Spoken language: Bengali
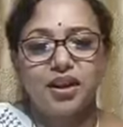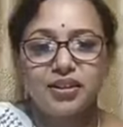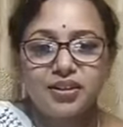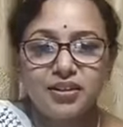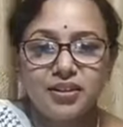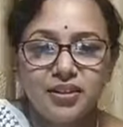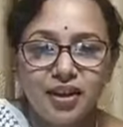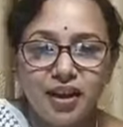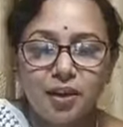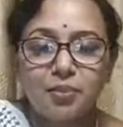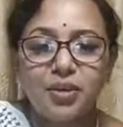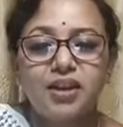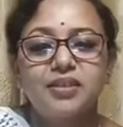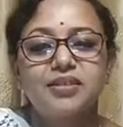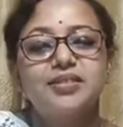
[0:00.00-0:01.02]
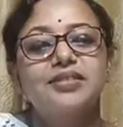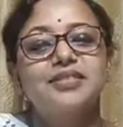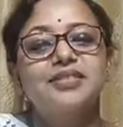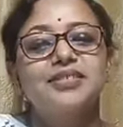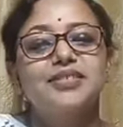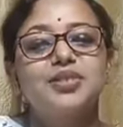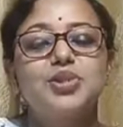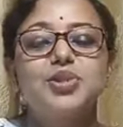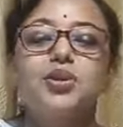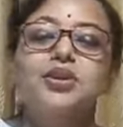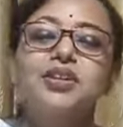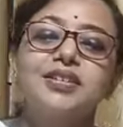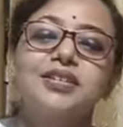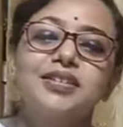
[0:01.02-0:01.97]
আগে আমার
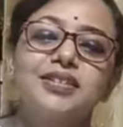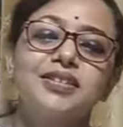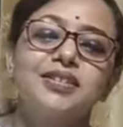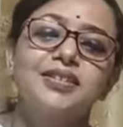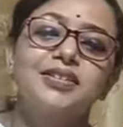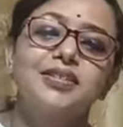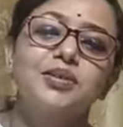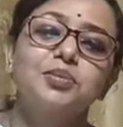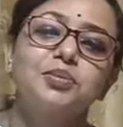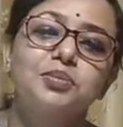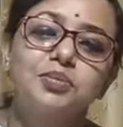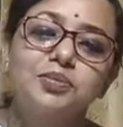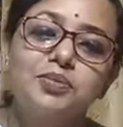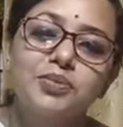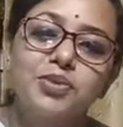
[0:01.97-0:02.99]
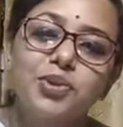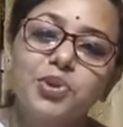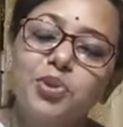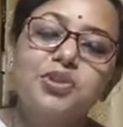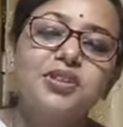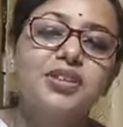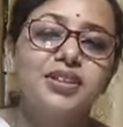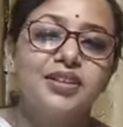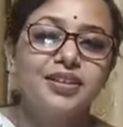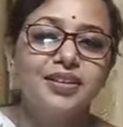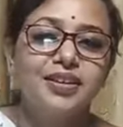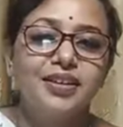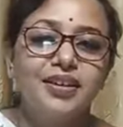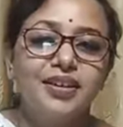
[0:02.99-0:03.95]
সঙ্গীত করতে
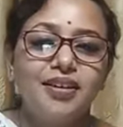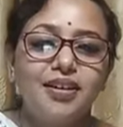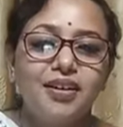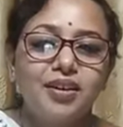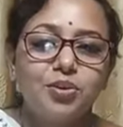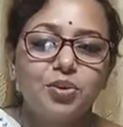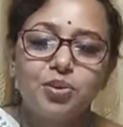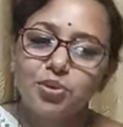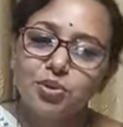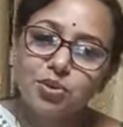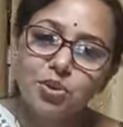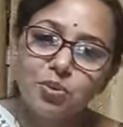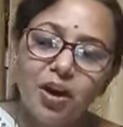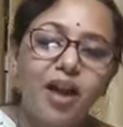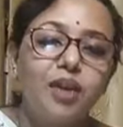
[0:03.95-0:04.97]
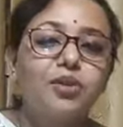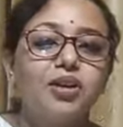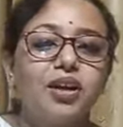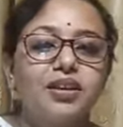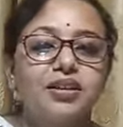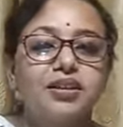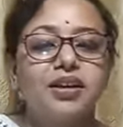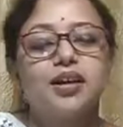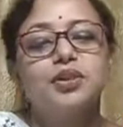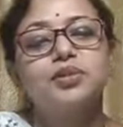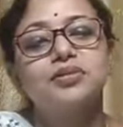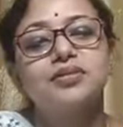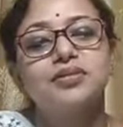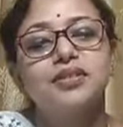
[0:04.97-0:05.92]
অত্যন্ত ভালো লাগে
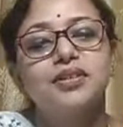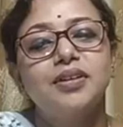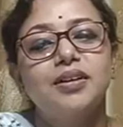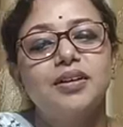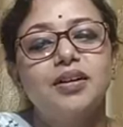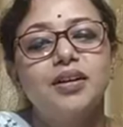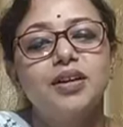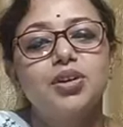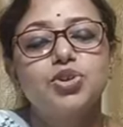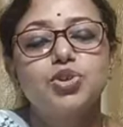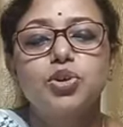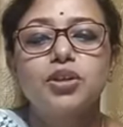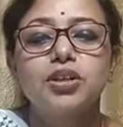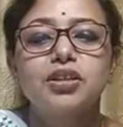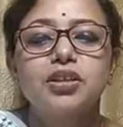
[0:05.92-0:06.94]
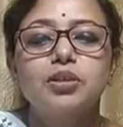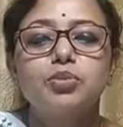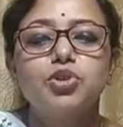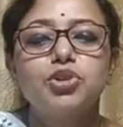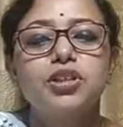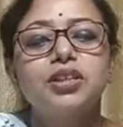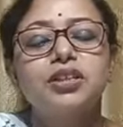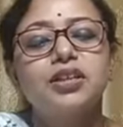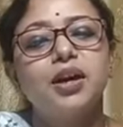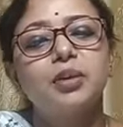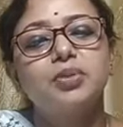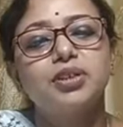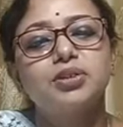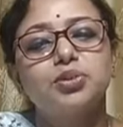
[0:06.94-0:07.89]
কারণ সঙ্গীতের মধ্যে
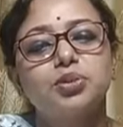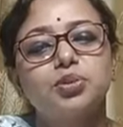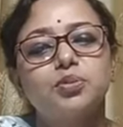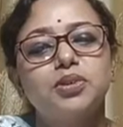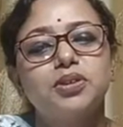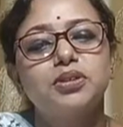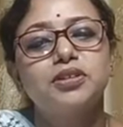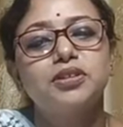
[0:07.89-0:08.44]
দিয়ে আমি খুব